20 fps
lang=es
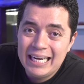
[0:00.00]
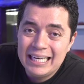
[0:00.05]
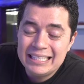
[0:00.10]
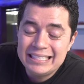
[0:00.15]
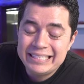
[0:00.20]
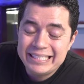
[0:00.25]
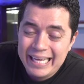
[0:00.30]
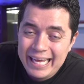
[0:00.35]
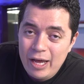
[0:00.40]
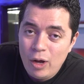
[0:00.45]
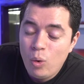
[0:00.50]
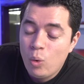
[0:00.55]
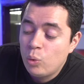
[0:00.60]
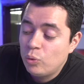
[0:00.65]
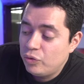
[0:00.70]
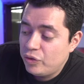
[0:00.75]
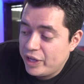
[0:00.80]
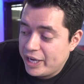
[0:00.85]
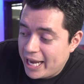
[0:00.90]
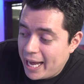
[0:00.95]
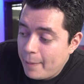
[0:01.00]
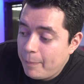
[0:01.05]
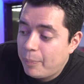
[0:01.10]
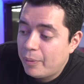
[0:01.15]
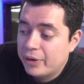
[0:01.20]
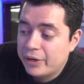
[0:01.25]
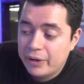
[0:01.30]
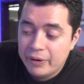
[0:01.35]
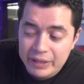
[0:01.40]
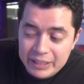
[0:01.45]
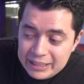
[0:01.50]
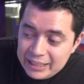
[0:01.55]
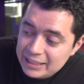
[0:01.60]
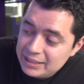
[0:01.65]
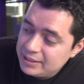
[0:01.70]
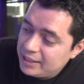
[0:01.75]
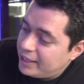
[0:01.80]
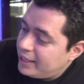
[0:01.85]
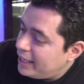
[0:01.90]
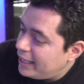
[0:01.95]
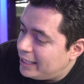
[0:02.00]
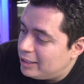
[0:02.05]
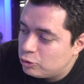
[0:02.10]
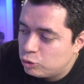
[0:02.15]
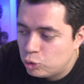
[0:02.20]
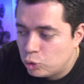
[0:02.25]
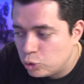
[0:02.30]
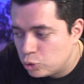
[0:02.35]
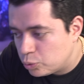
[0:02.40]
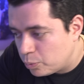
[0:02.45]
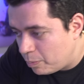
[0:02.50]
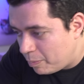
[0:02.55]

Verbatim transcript: se hundirá porque ahorita están en sus